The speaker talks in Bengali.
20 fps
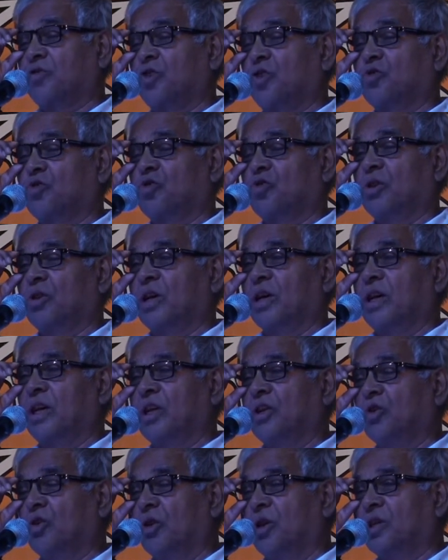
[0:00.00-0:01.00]
সংসদে
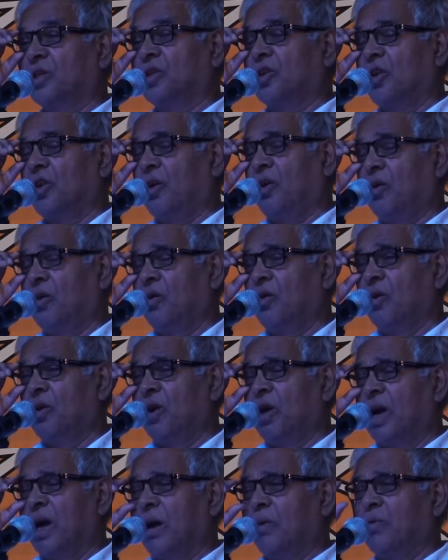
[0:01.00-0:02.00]
গৃহীত হয়েছিল
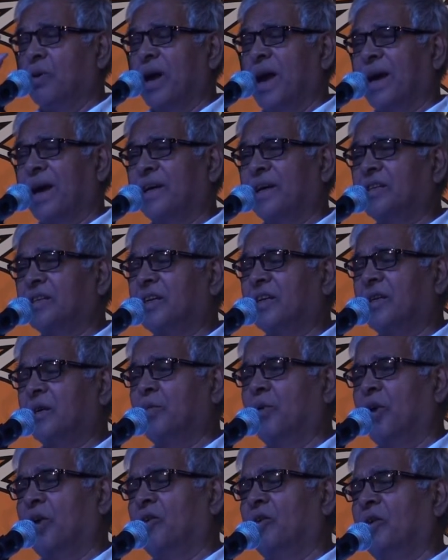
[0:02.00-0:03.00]
এবং একই সাথে
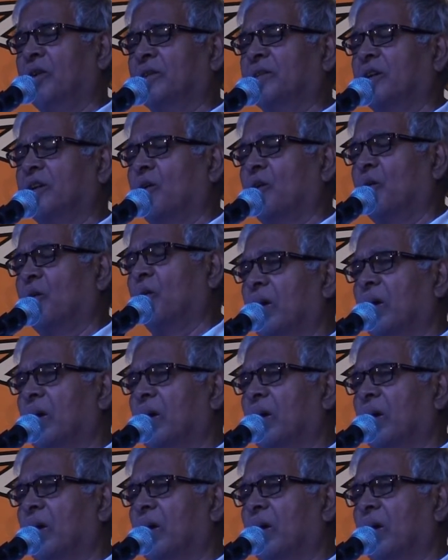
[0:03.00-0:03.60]
বলা হয়েছিল